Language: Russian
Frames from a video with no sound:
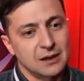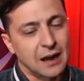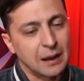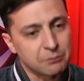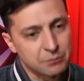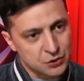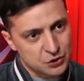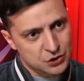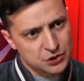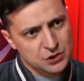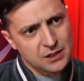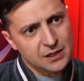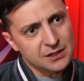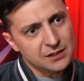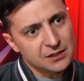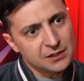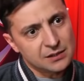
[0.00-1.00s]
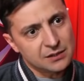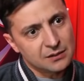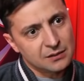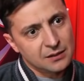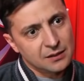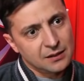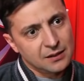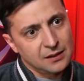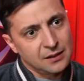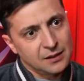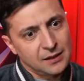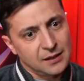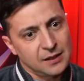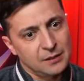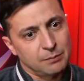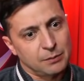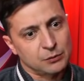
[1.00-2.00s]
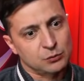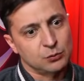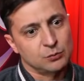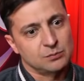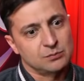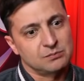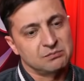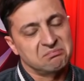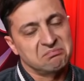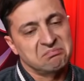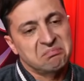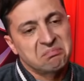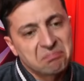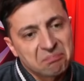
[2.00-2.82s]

обещаний и потом